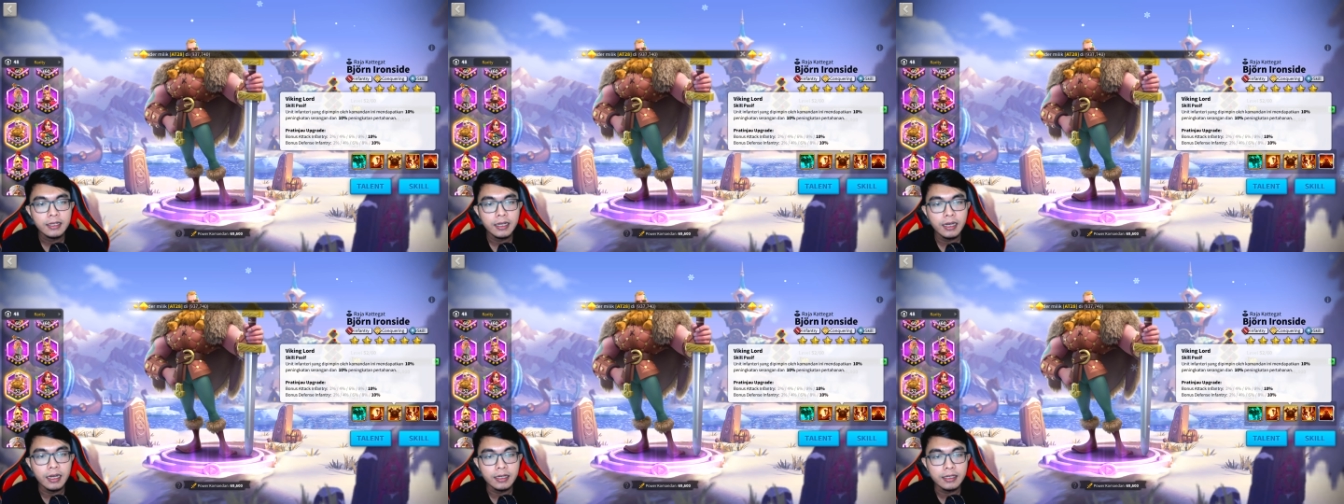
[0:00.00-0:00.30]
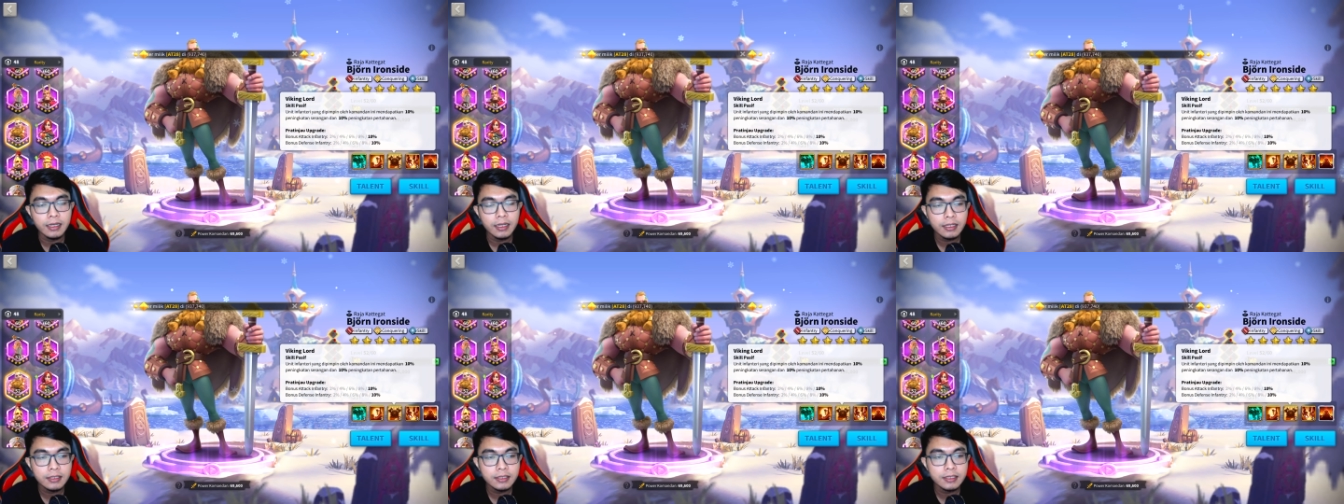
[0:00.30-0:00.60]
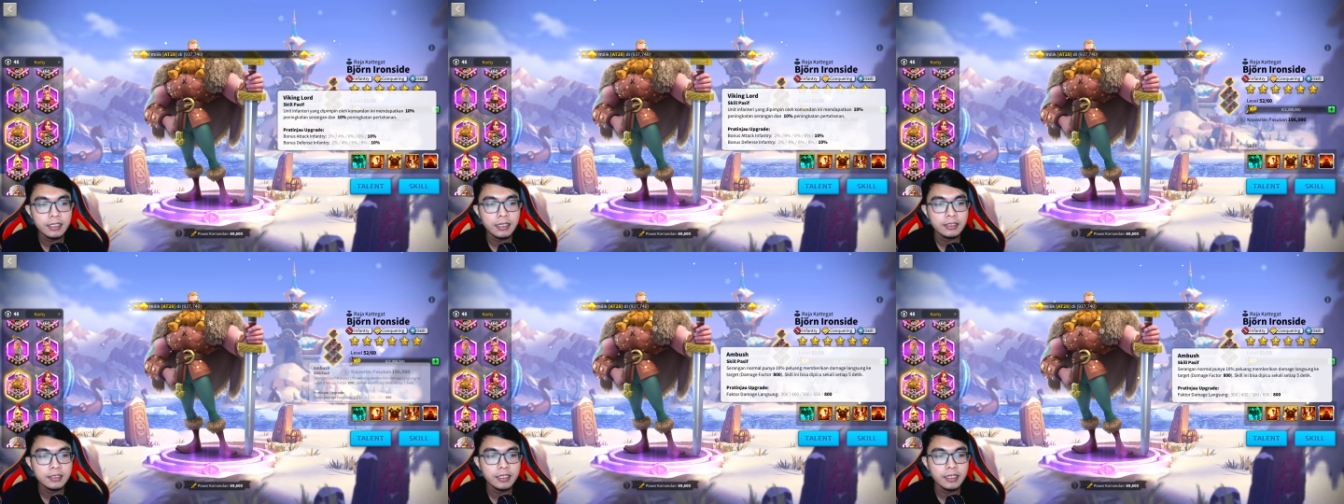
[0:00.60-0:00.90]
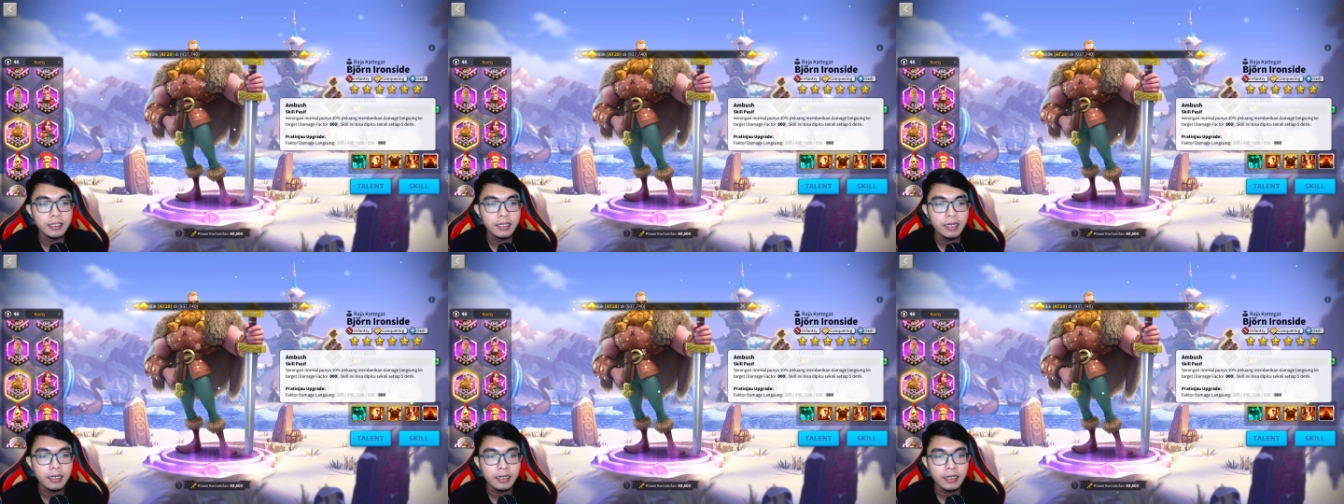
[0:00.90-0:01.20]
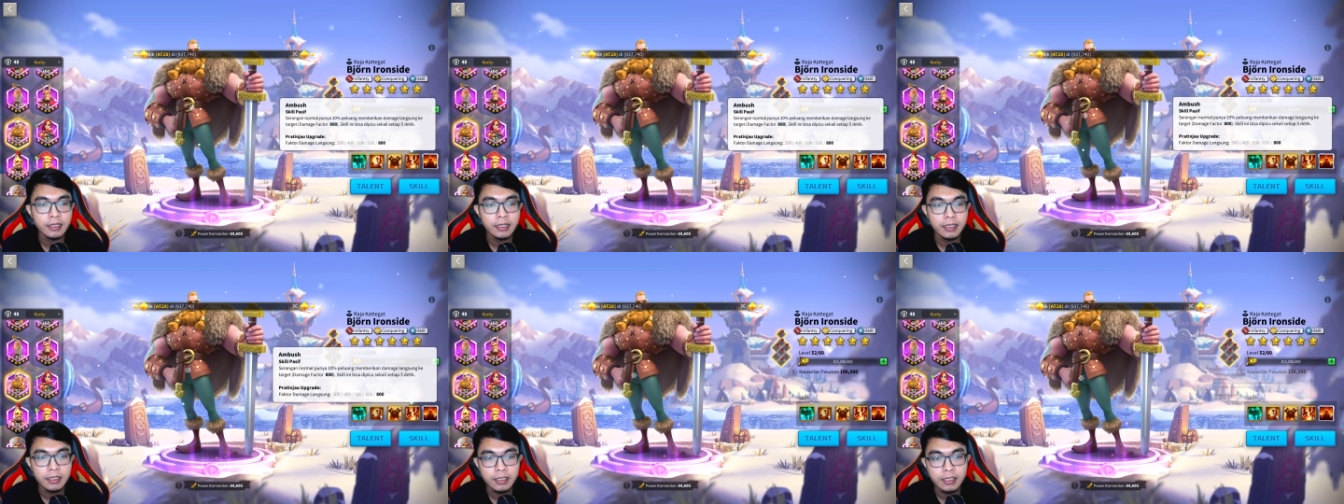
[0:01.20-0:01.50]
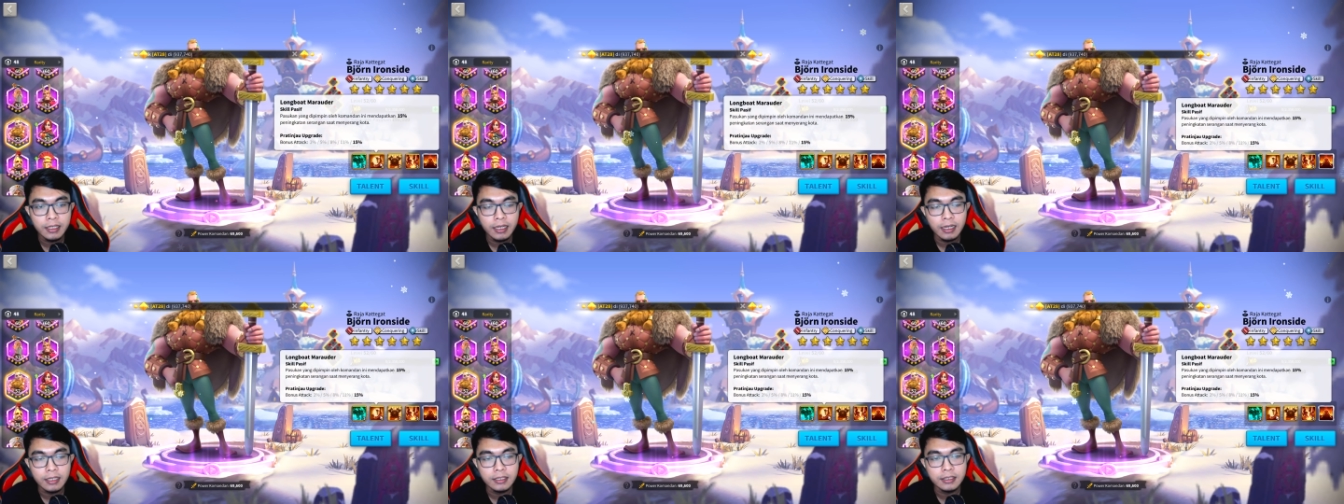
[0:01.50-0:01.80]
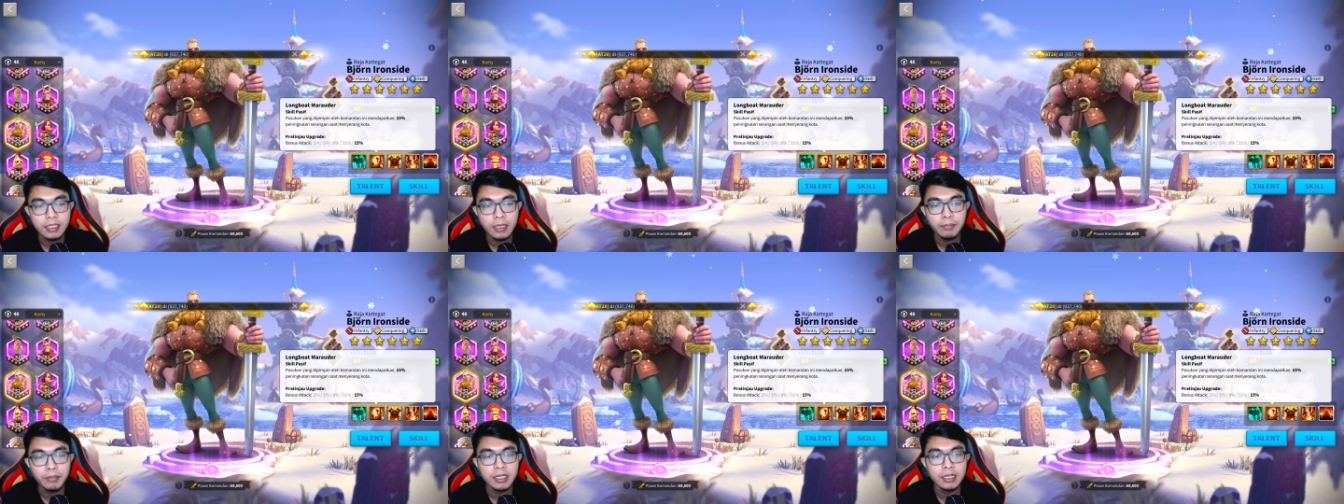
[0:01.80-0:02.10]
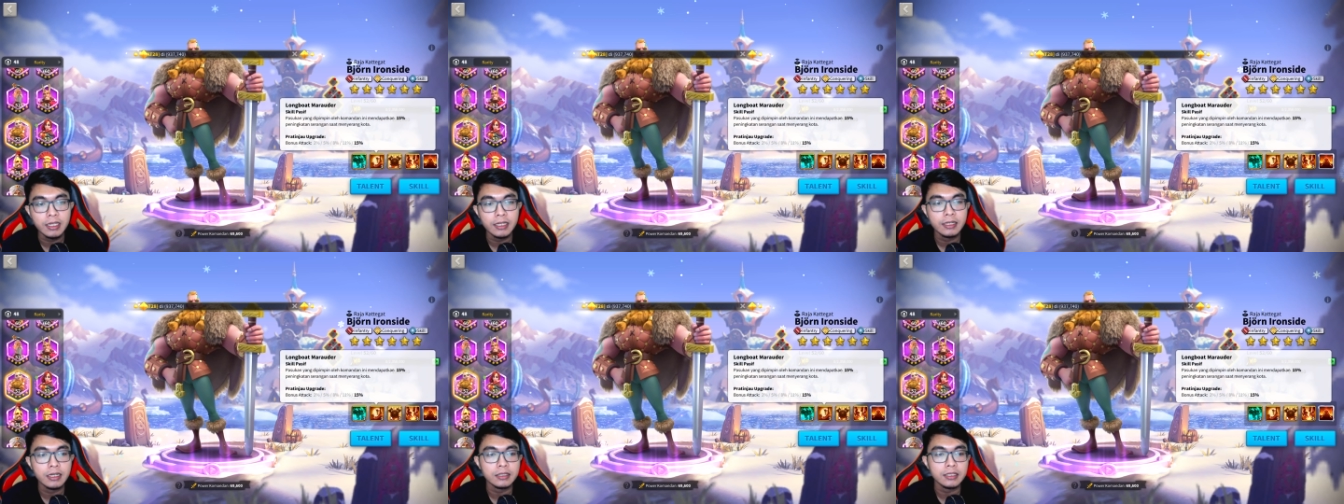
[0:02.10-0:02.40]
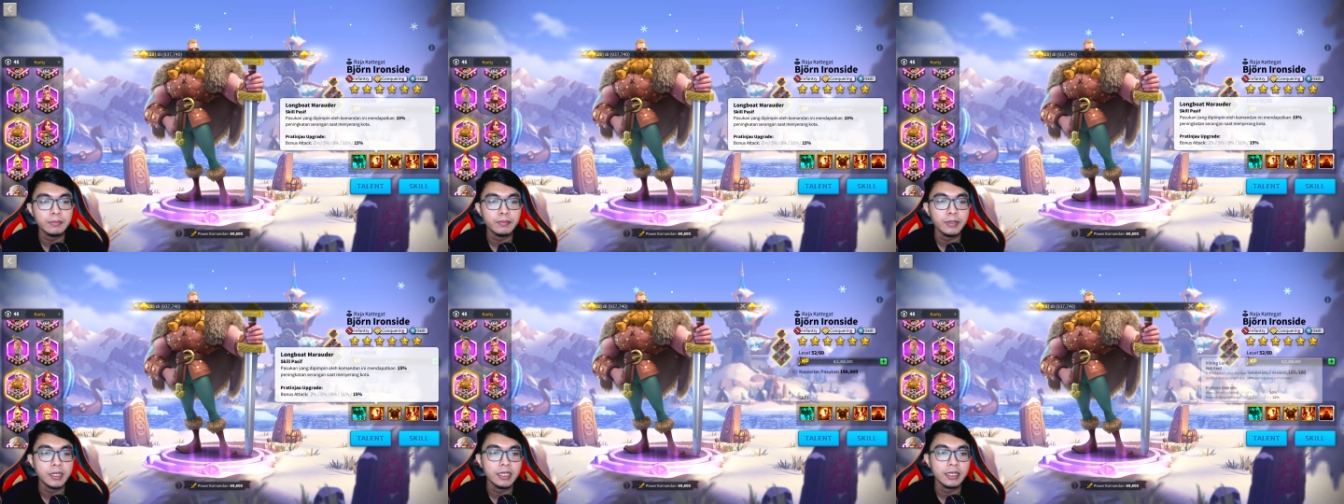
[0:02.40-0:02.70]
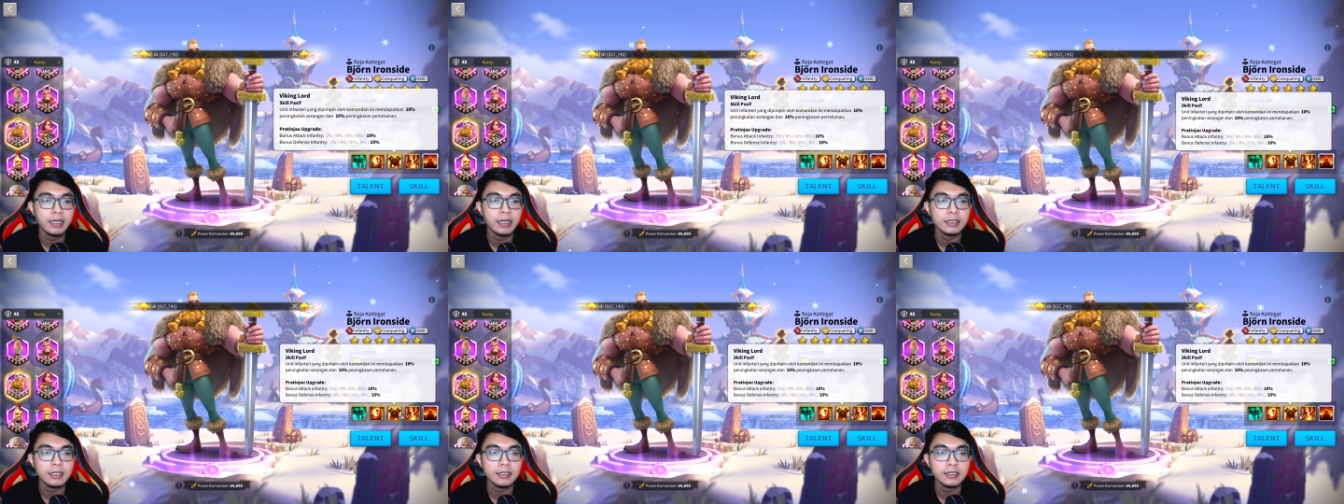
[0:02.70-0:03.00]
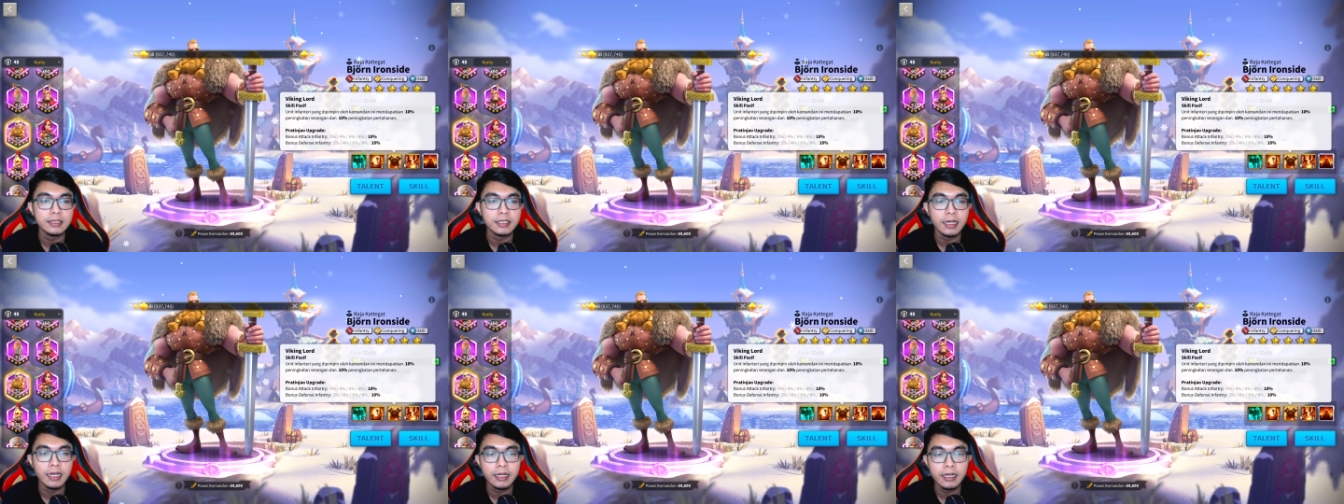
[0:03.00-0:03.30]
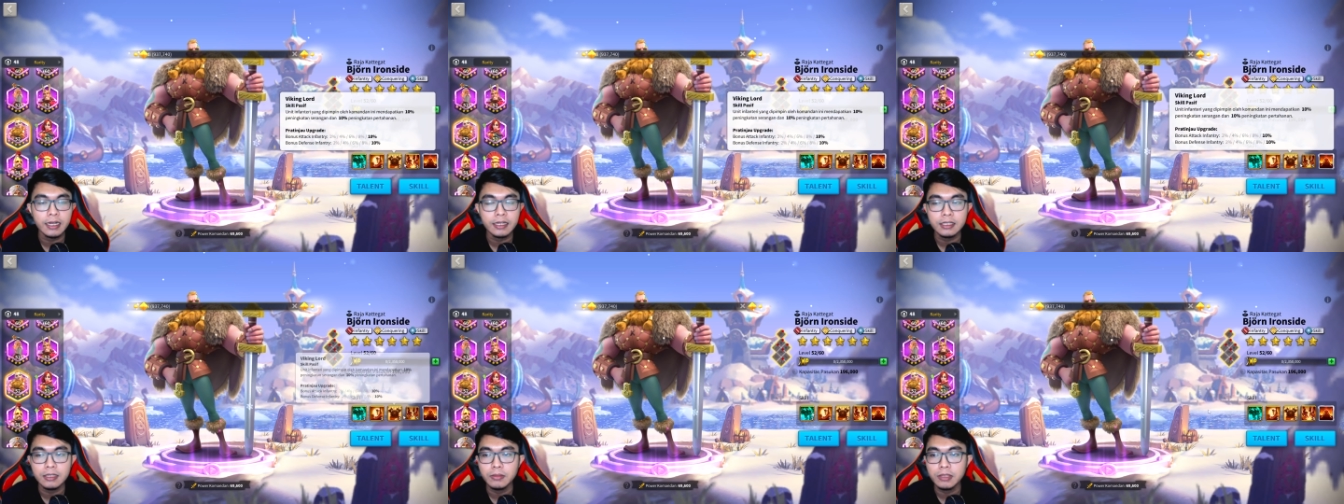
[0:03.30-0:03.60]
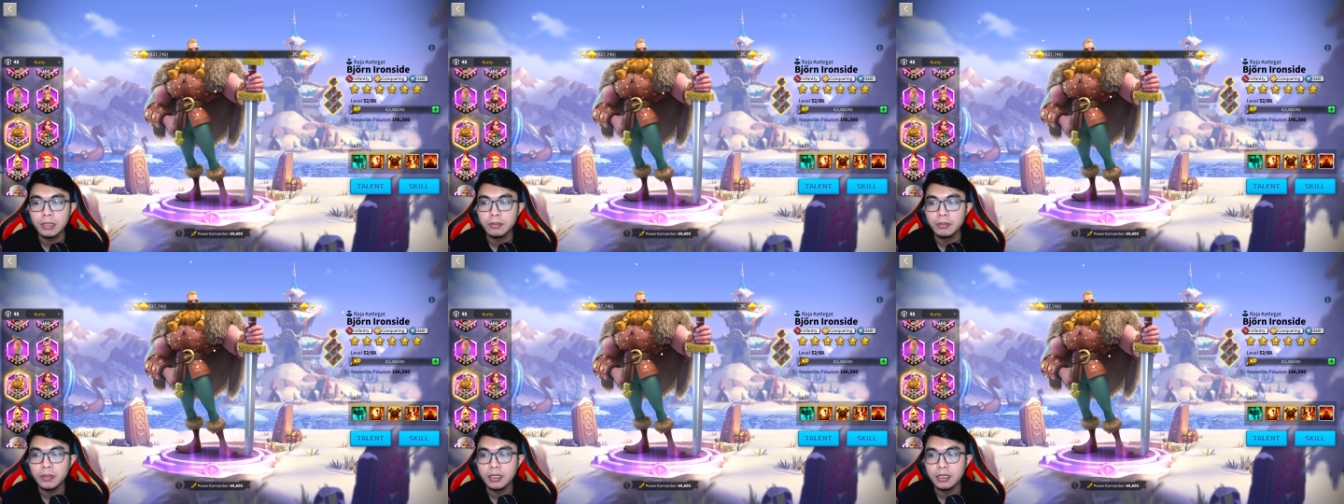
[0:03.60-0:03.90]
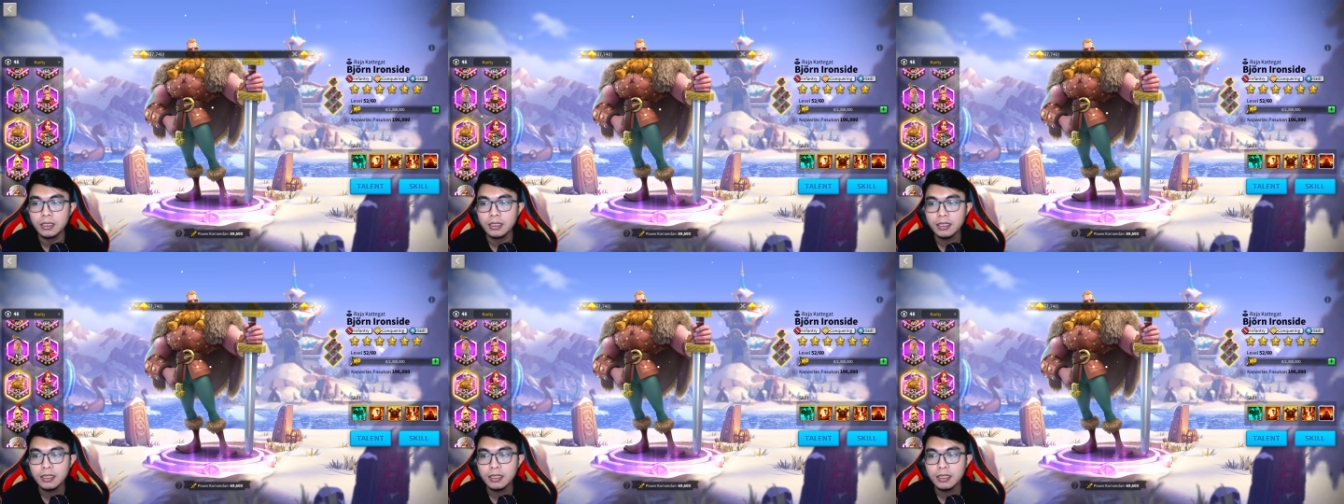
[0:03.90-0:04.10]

karena skill-skill yang lainnya ini hanya peningkatan-peningkatan serangan teman-teman.